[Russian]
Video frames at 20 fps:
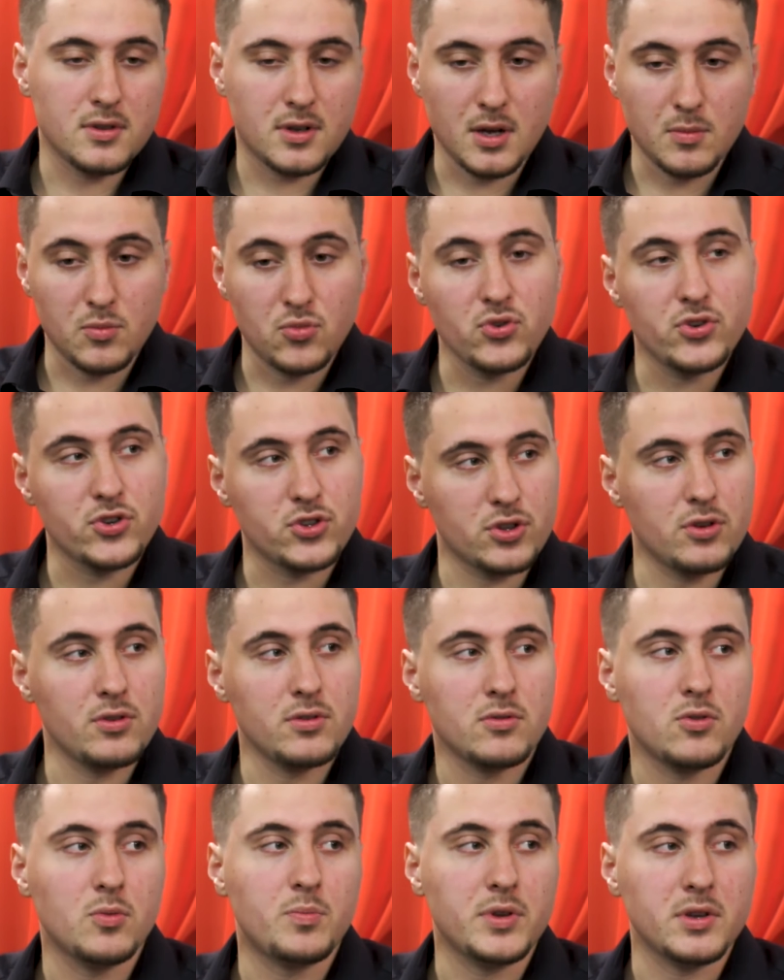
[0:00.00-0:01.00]
кому и что
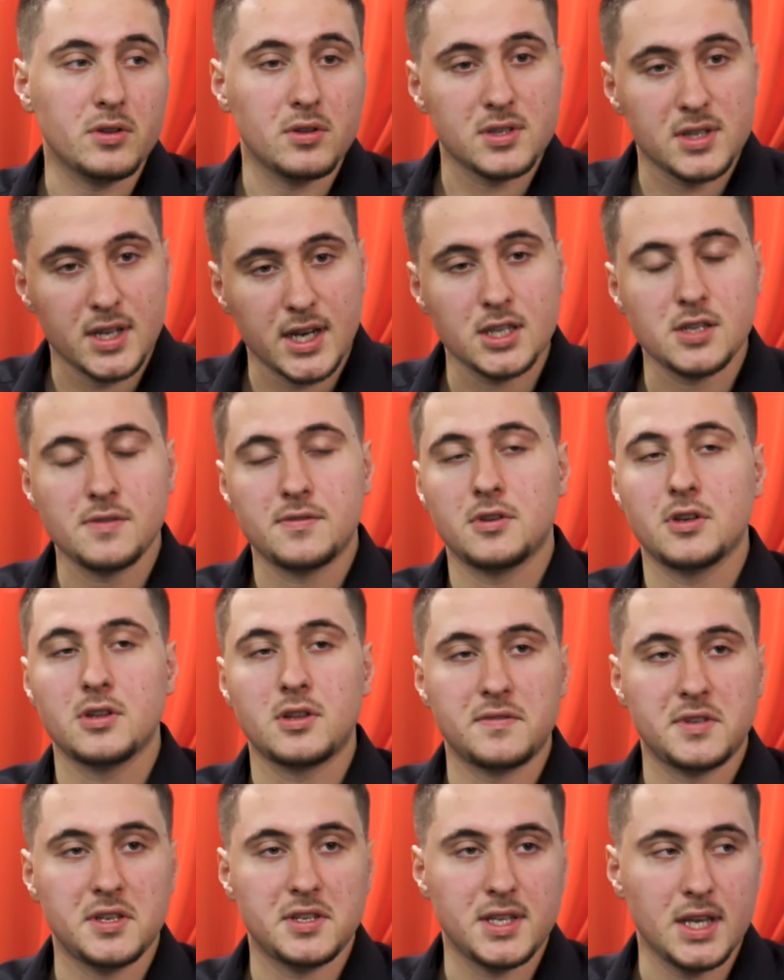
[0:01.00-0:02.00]
он купил. Сразу все
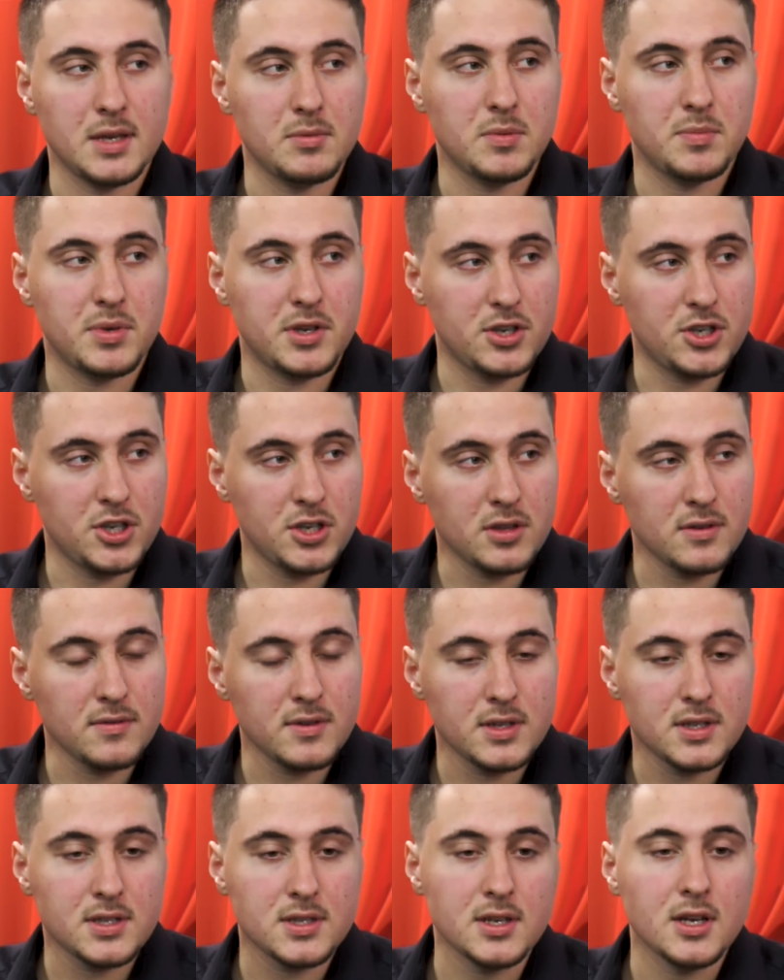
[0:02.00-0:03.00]
это в системе
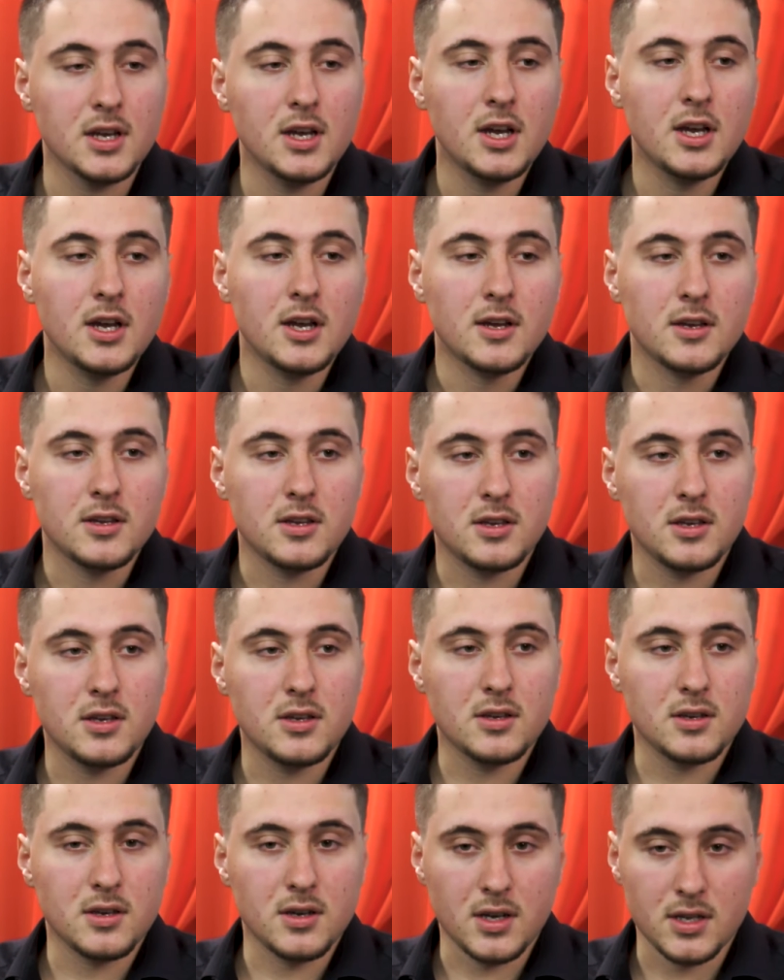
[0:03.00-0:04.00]
пересчитывается,
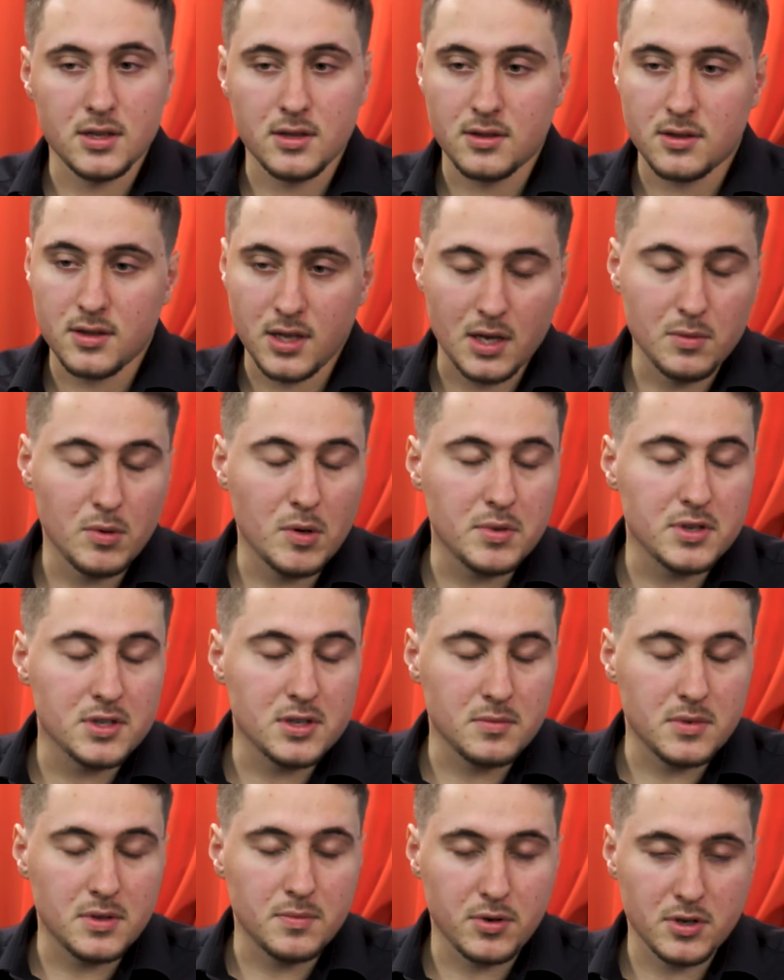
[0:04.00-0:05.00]
и а, таким
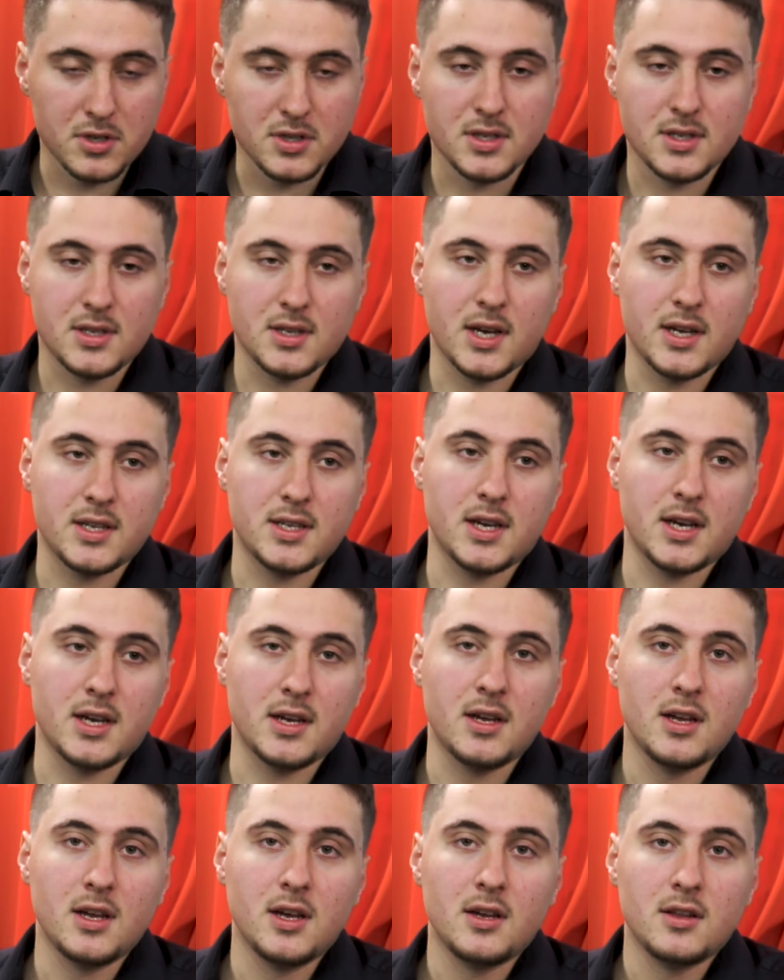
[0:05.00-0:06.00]
образом ты просто
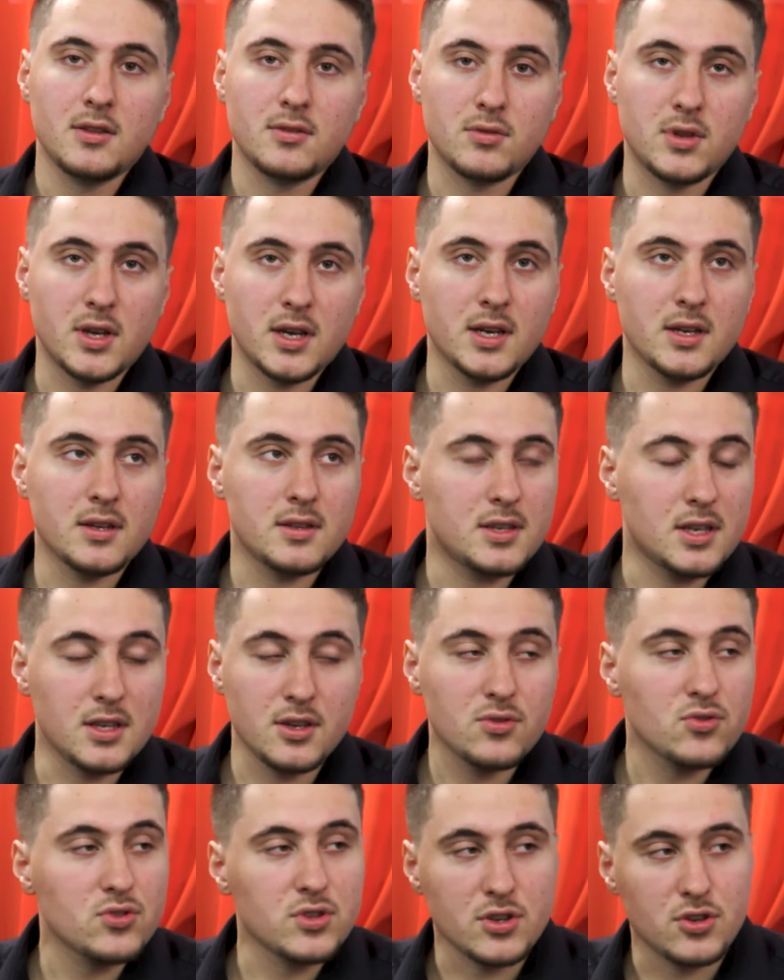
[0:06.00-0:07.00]
заходя туда, тебе
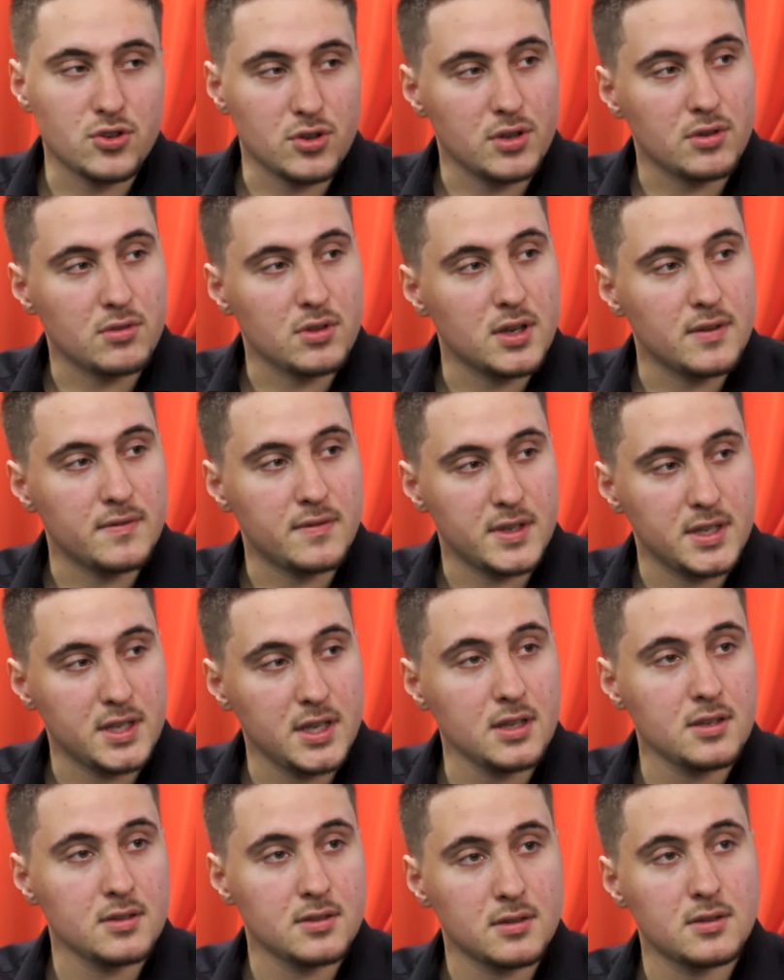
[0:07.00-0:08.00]
не нужно ничего никуда
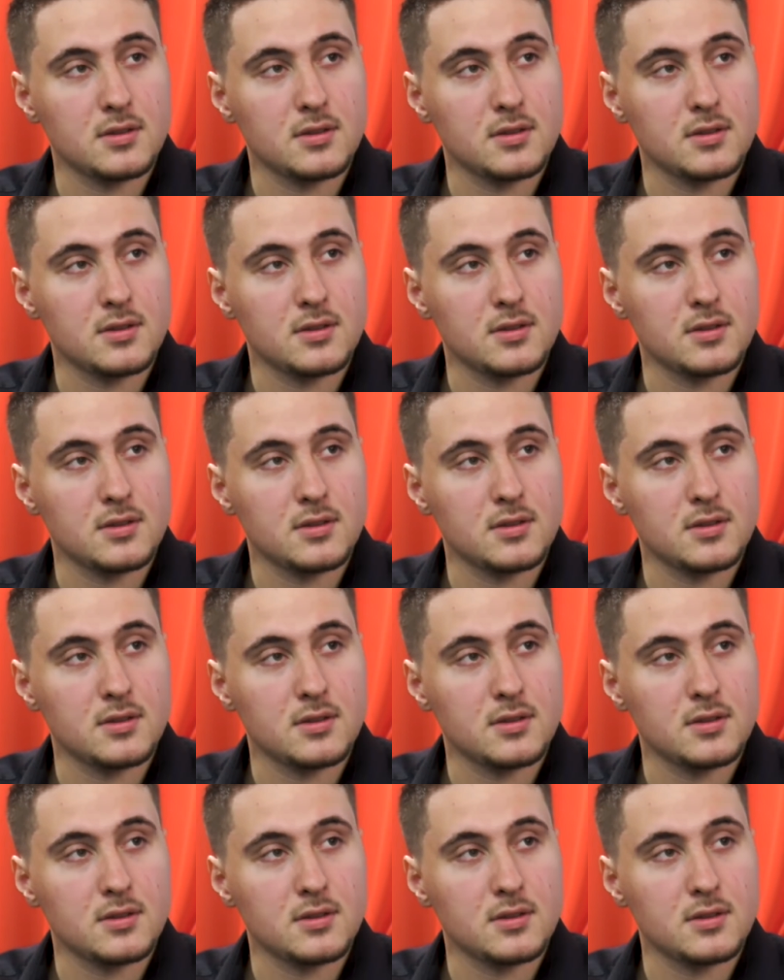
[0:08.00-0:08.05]
вводить,